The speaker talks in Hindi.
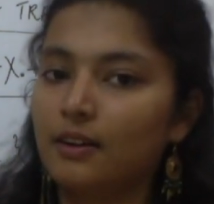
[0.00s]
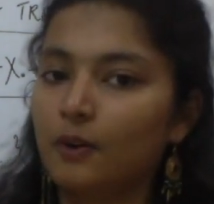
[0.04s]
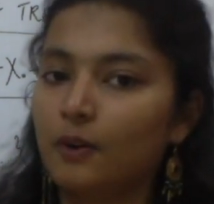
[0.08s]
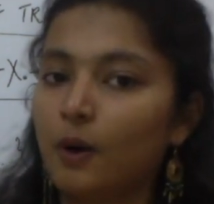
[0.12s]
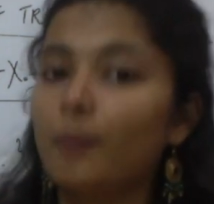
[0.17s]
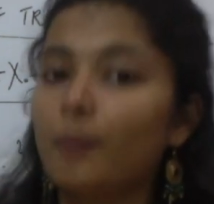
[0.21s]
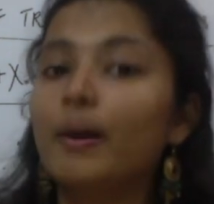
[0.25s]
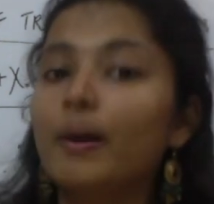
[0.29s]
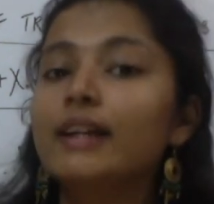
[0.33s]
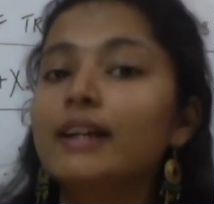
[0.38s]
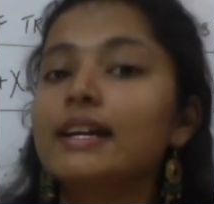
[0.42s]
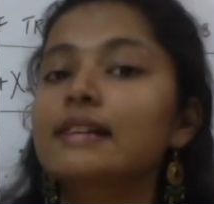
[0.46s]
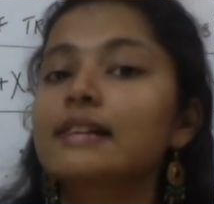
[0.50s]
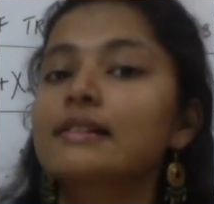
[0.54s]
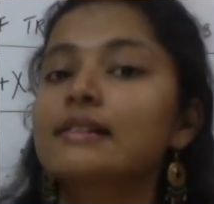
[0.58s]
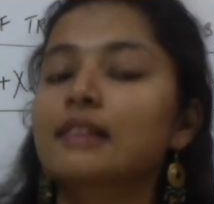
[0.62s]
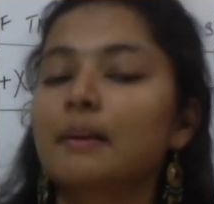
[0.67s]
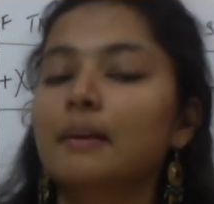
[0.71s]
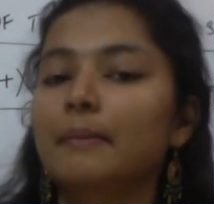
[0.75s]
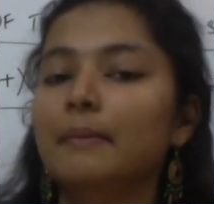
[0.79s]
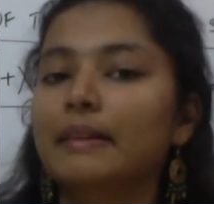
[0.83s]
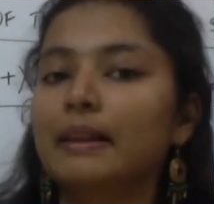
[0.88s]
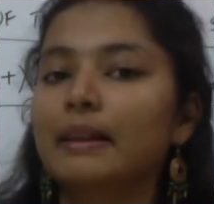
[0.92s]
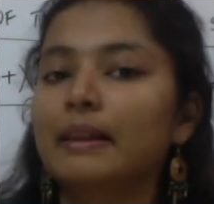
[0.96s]
और बाइजेक्शन का
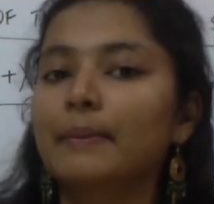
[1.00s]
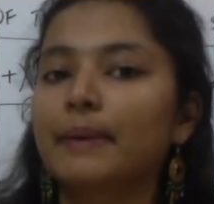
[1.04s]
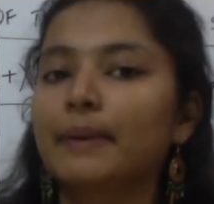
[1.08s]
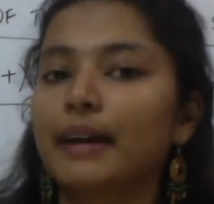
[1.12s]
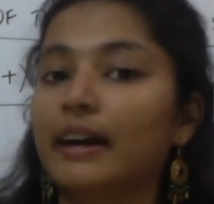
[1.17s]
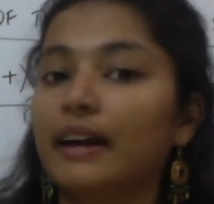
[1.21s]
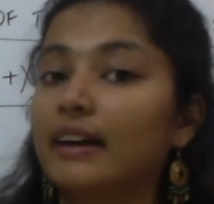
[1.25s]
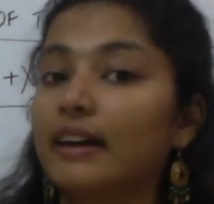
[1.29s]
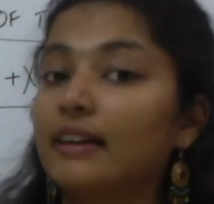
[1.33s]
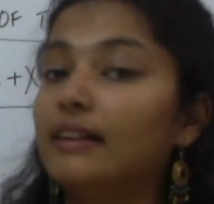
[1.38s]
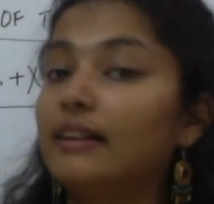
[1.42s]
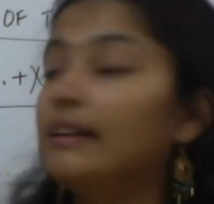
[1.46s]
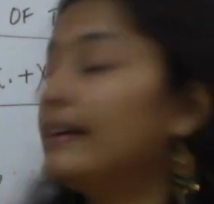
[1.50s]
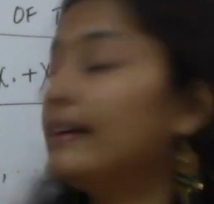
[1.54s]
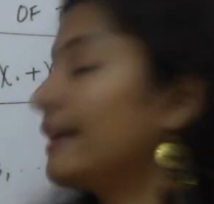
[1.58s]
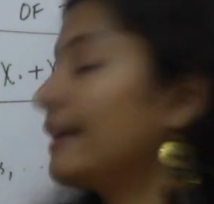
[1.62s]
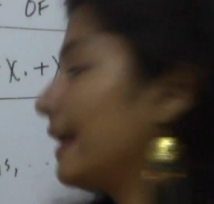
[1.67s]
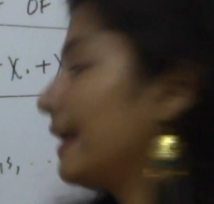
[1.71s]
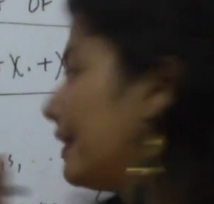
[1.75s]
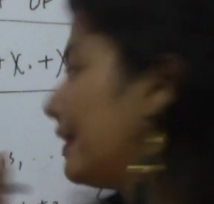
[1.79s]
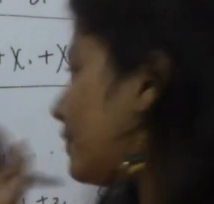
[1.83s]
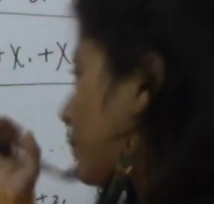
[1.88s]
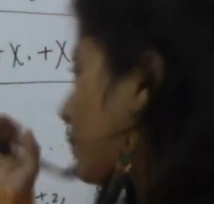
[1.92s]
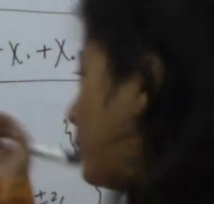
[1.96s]
मतलब क्या है
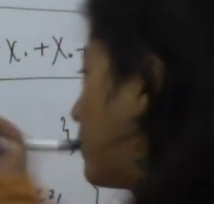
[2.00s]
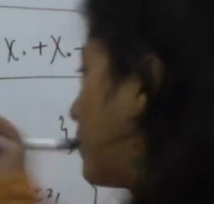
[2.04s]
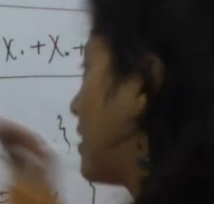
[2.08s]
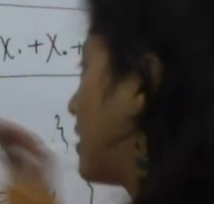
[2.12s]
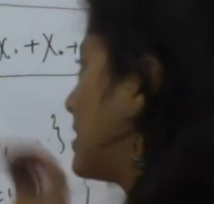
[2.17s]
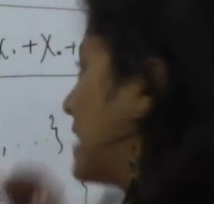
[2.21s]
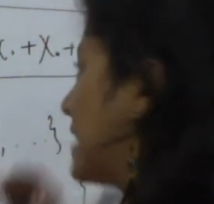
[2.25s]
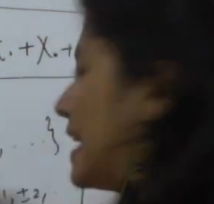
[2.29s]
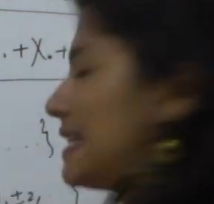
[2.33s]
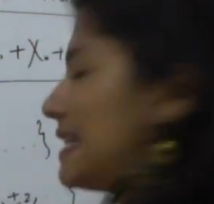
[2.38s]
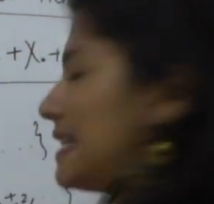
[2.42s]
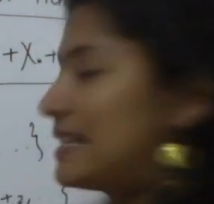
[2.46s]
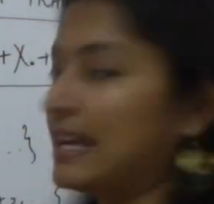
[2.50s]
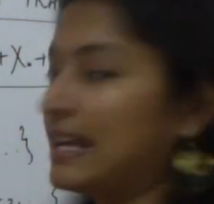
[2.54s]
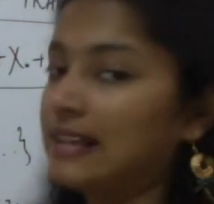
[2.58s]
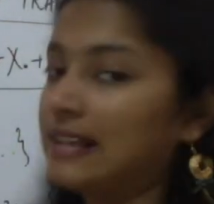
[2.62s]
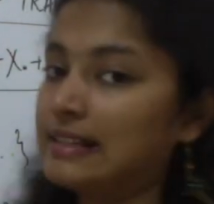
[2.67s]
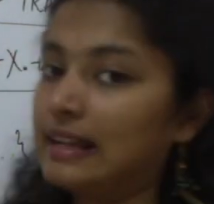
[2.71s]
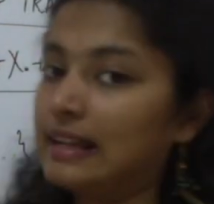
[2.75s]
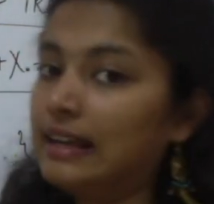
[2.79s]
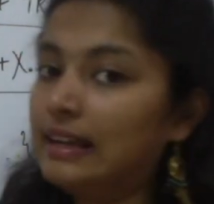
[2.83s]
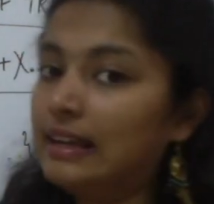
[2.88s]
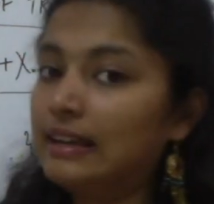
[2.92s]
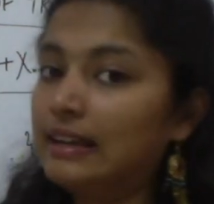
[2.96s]
कि दोनों का साइज
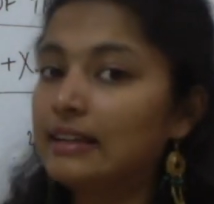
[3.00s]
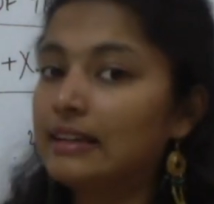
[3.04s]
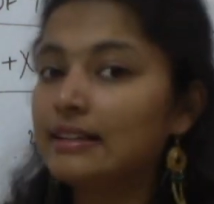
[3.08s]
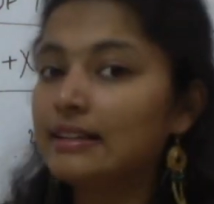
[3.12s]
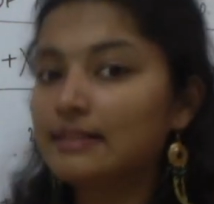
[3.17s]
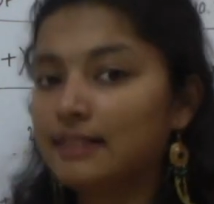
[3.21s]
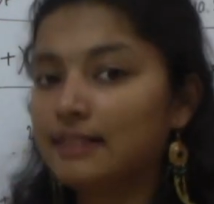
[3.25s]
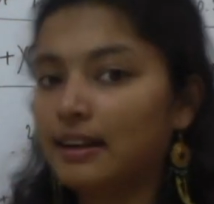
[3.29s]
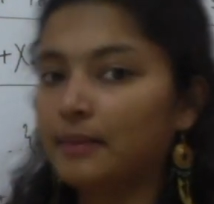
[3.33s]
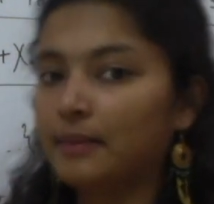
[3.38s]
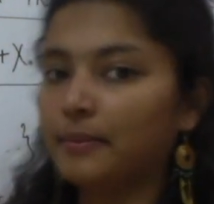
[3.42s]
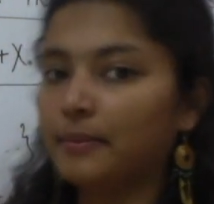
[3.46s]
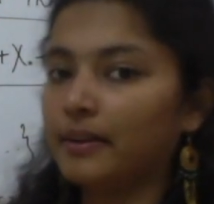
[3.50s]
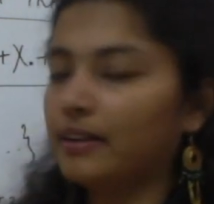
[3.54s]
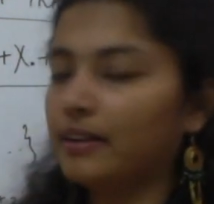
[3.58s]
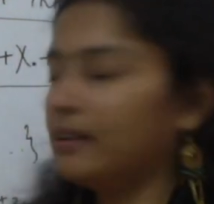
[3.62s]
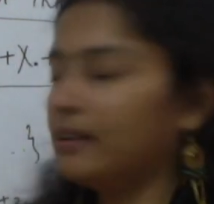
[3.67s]
कैसा है सेम है